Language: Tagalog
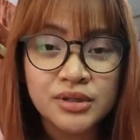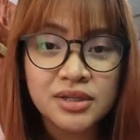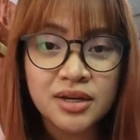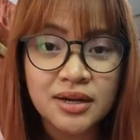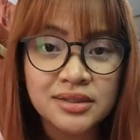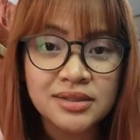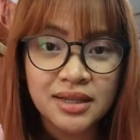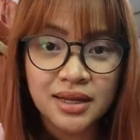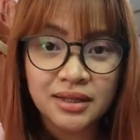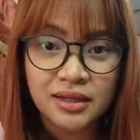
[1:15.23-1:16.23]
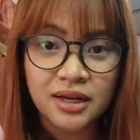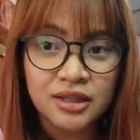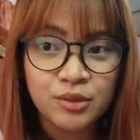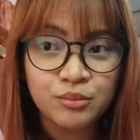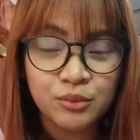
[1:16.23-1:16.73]
si God sa lahat ng
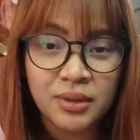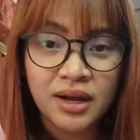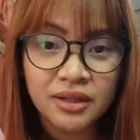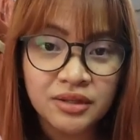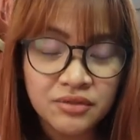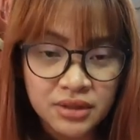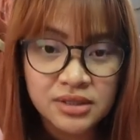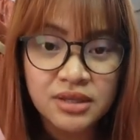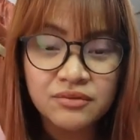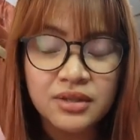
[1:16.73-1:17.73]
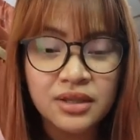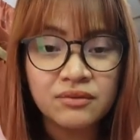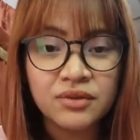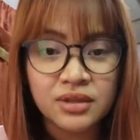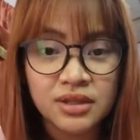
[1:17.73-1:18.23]
ating pong mga activities even
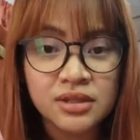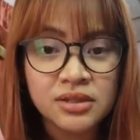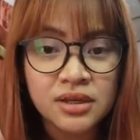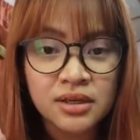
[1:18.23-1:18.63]
if it is